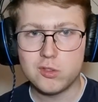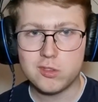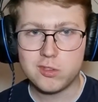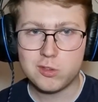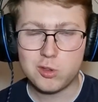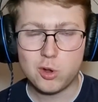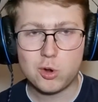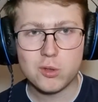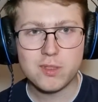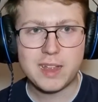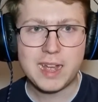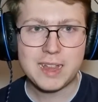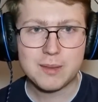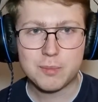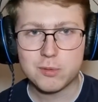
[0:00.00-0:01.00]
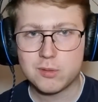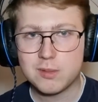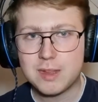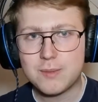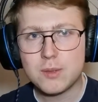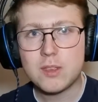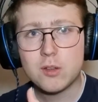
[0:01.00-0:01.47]
z oglądania, po
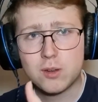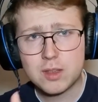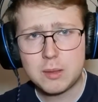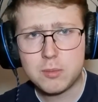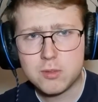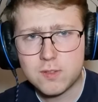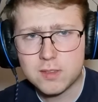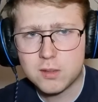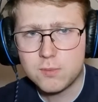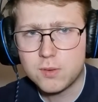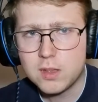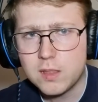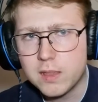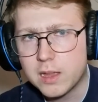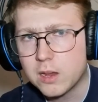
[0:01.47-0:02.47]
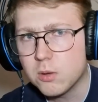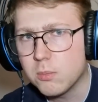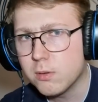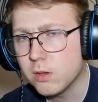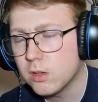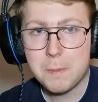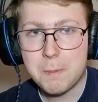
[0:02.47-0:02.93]
prostu dawno nie oglądałem nic gwiezdnowojennego,
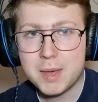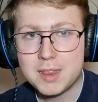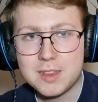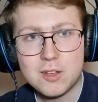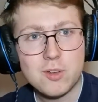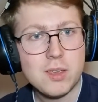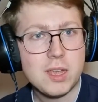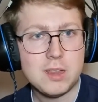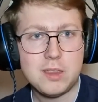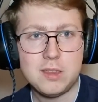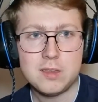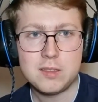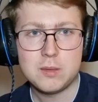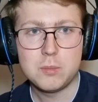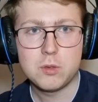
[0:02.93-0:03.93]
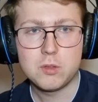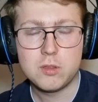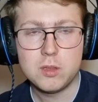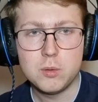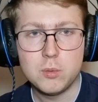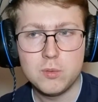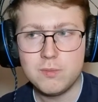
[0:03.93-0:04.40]
bo Mandalorianin jestem do
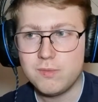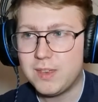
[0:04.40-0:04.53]
tyłu.